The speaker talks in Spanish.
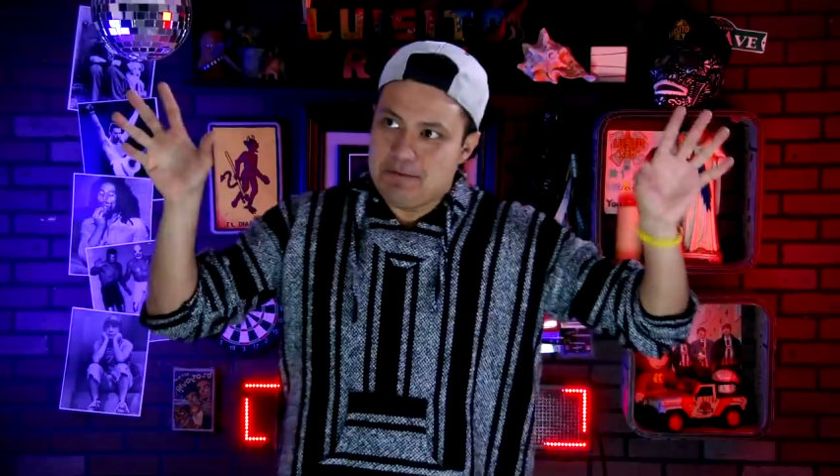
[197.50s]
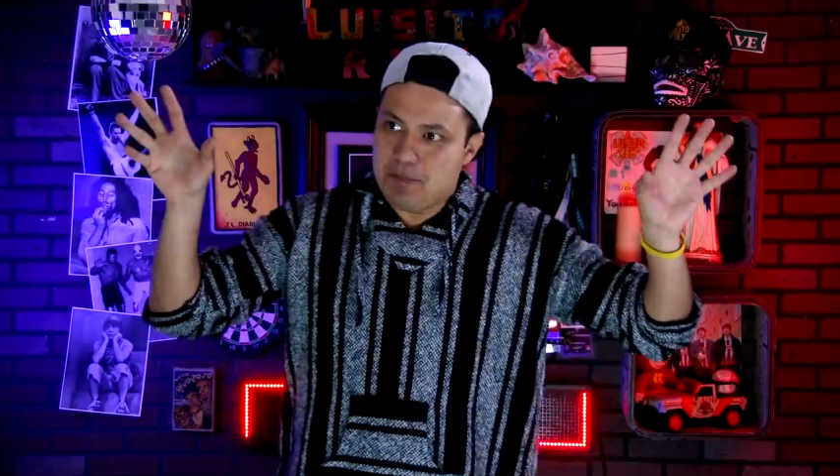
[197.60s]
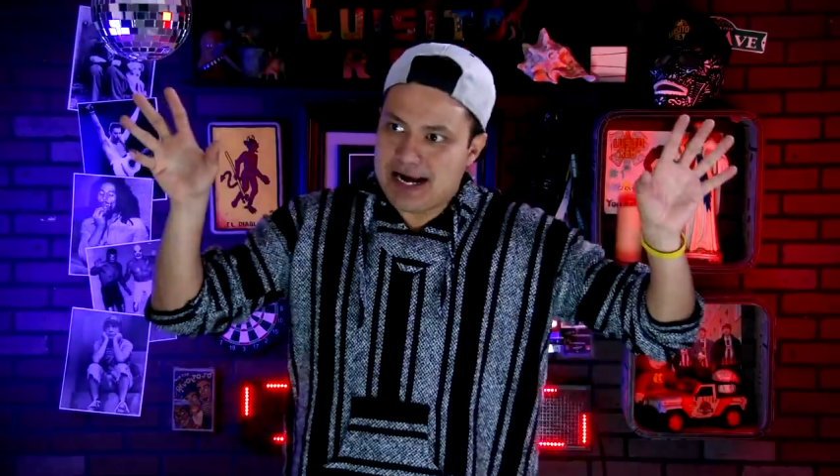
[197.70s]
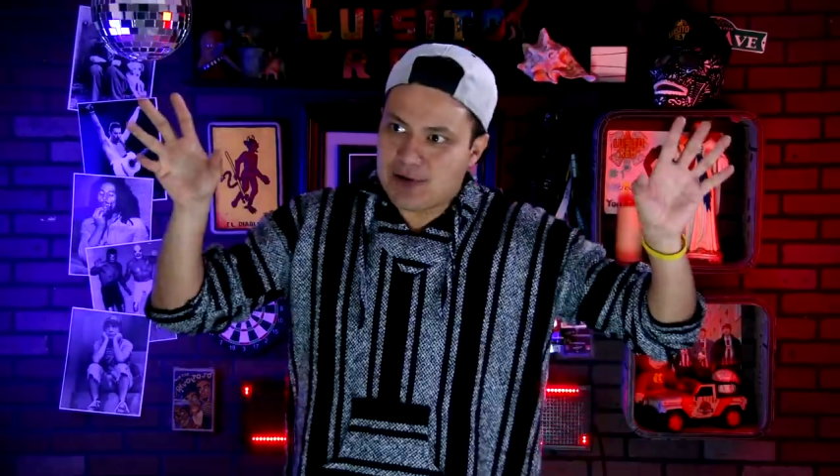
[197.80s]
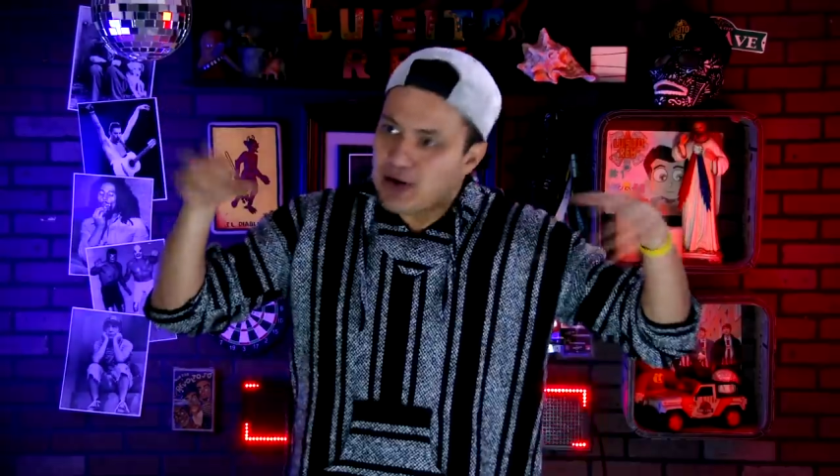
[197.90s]

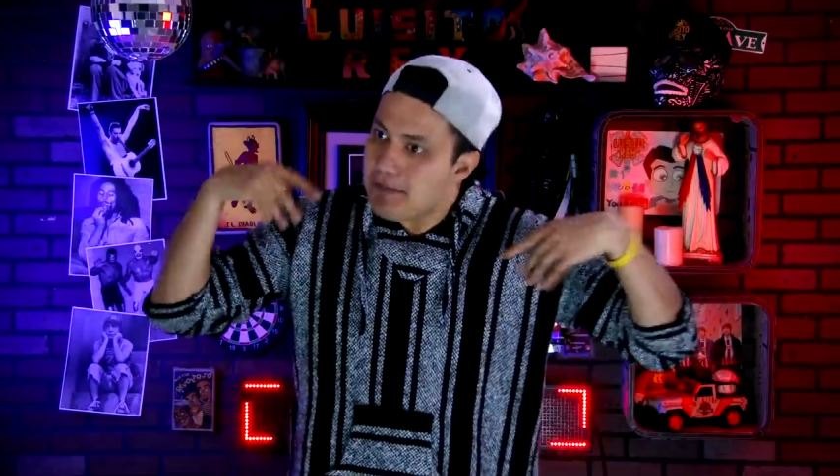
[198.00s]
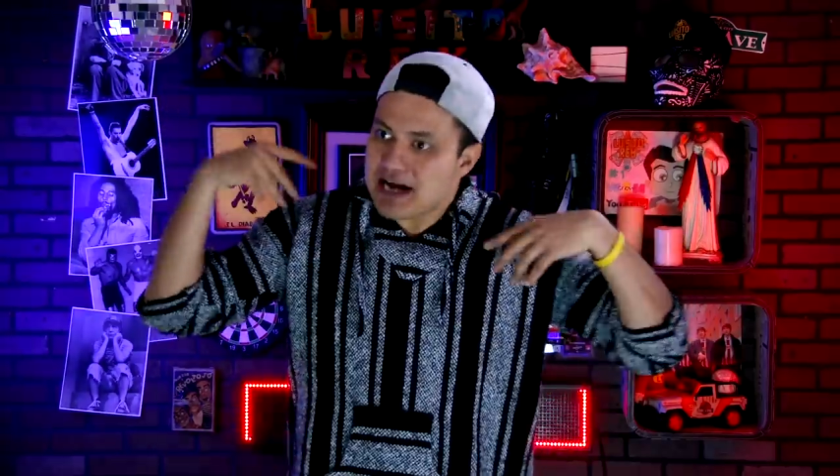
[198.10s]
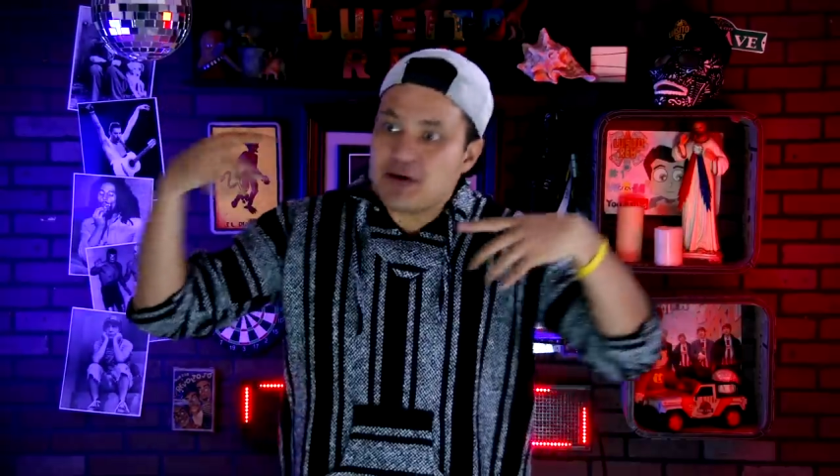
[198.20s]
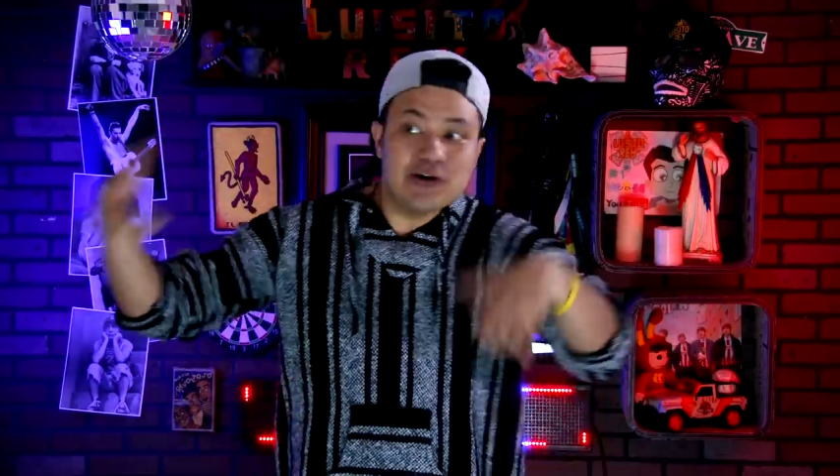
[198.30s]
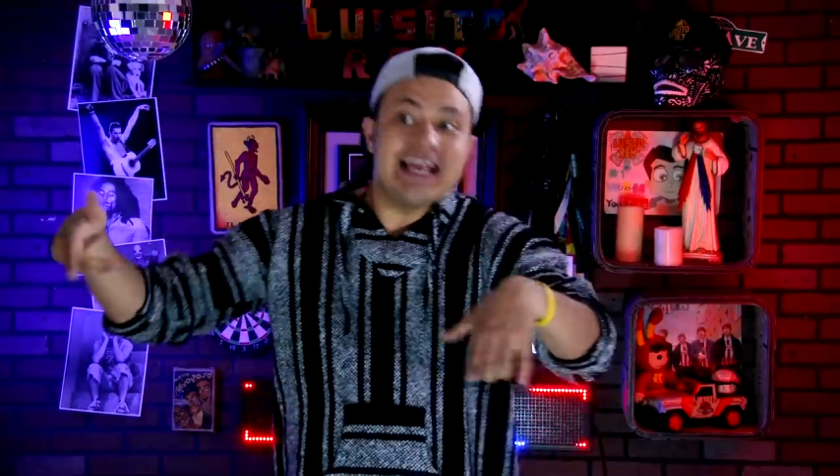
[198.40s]
embargo, la
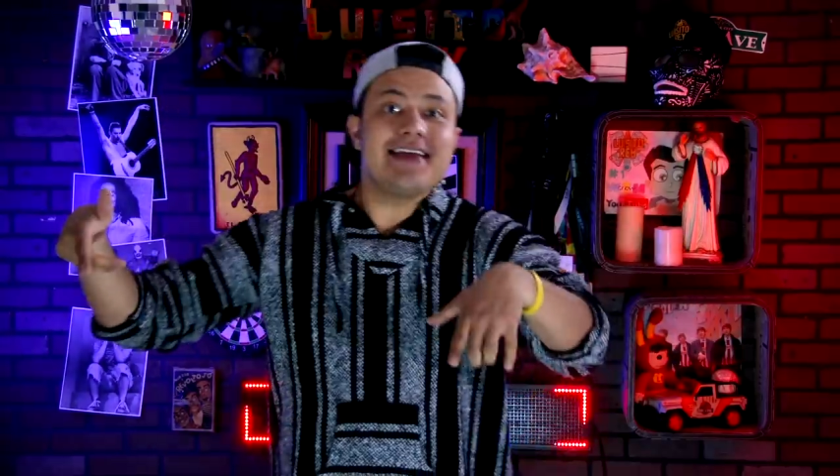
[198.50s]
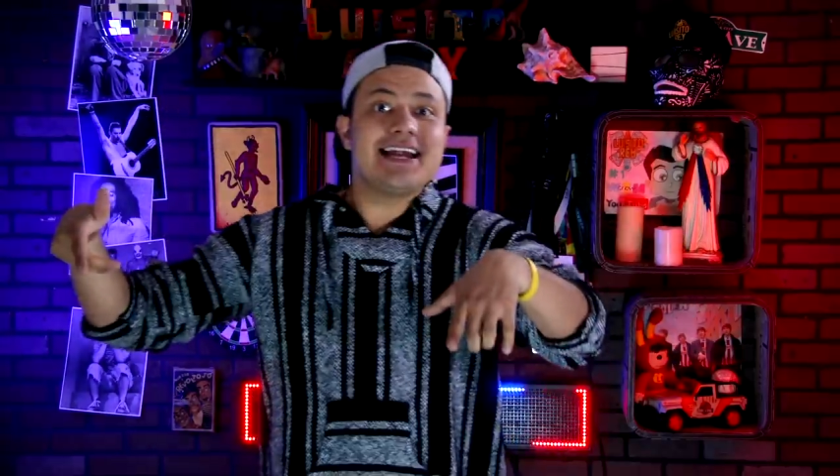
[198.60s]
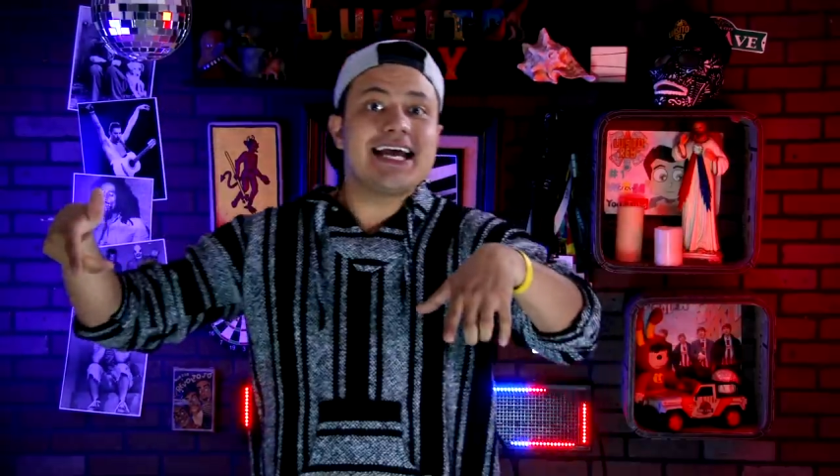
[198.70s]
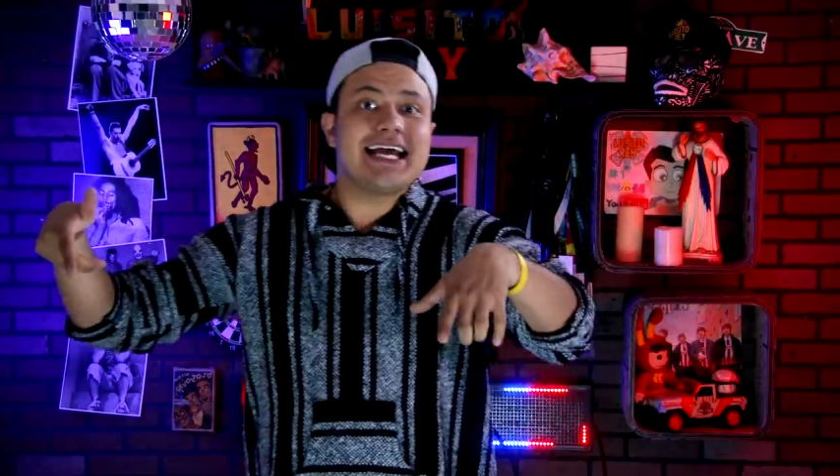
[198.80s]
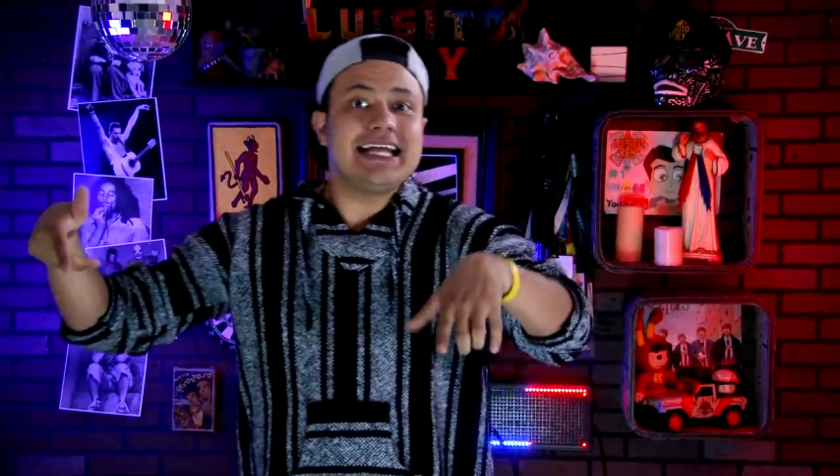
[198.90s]
mayoría
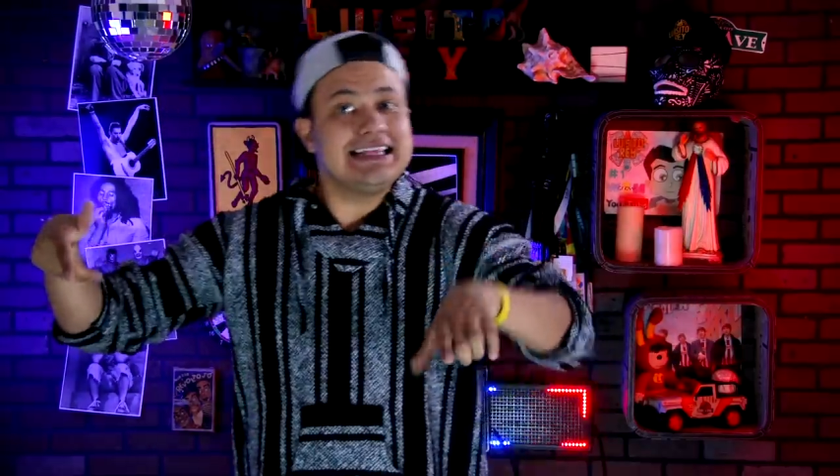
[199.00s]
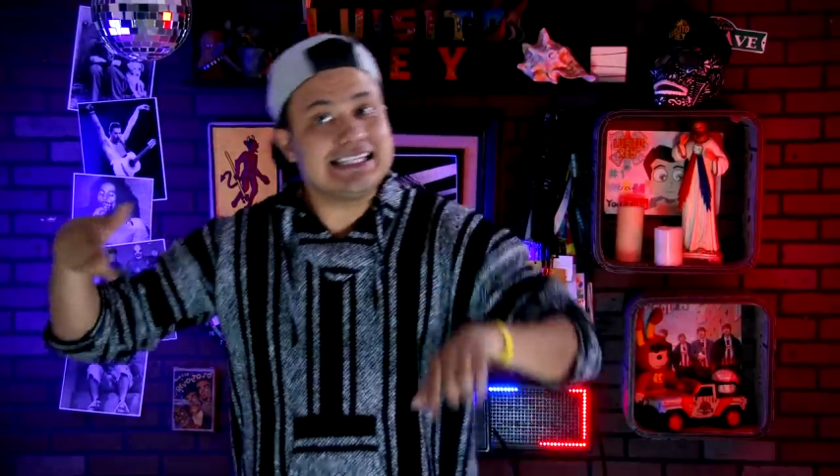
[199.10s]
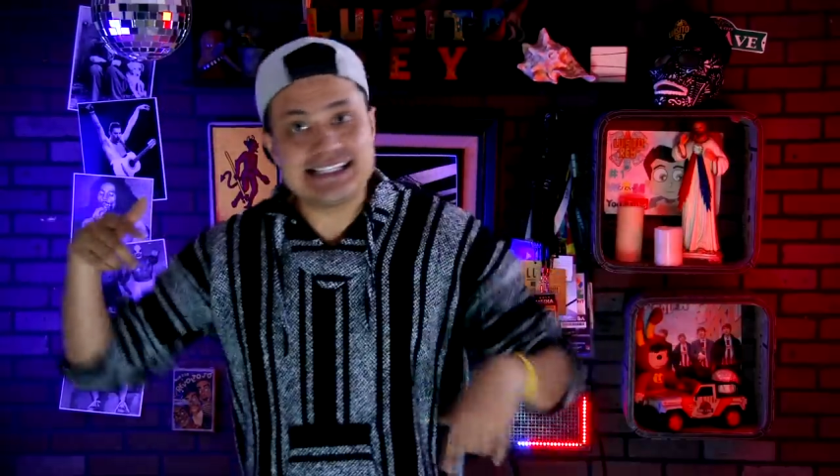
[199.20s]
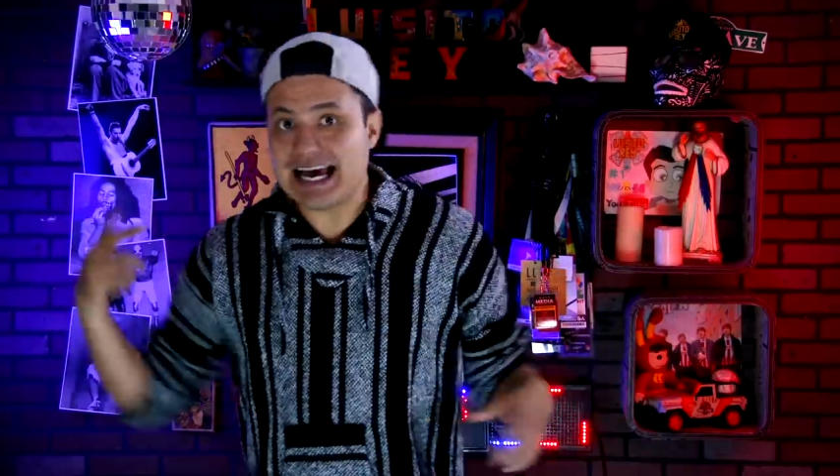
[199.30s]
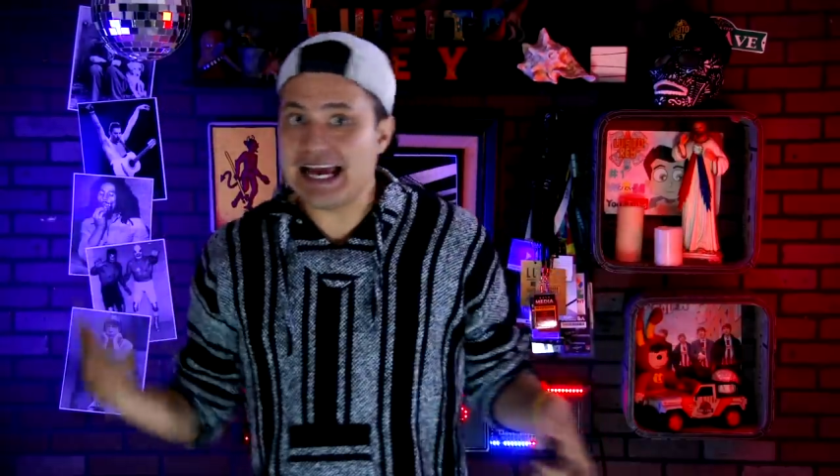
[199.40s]
de la
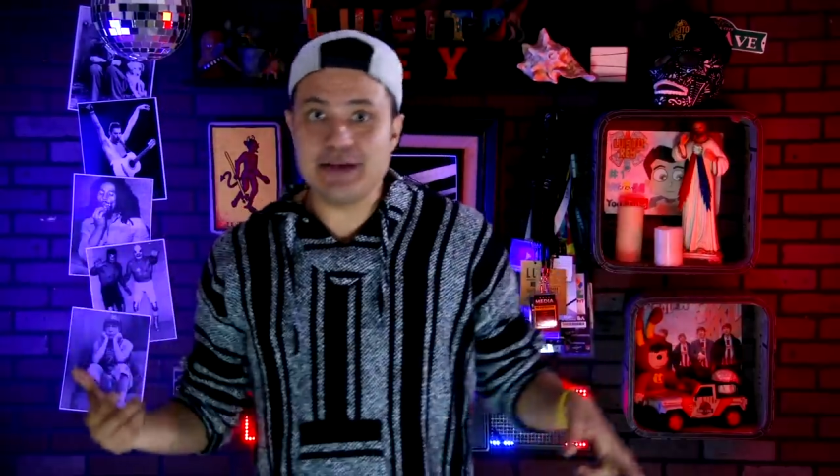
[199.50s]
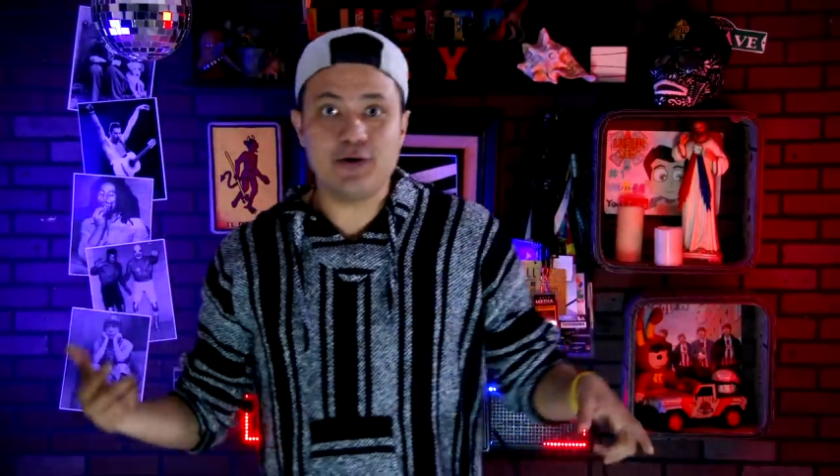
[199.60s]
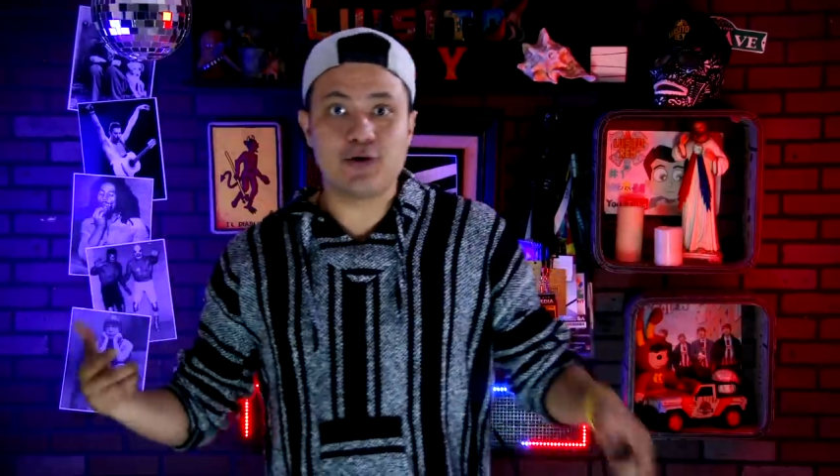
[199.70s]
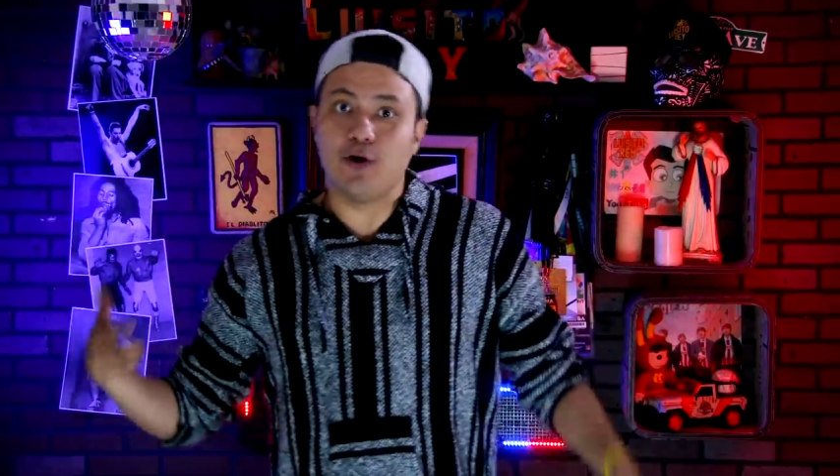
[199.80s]
gente se ha ido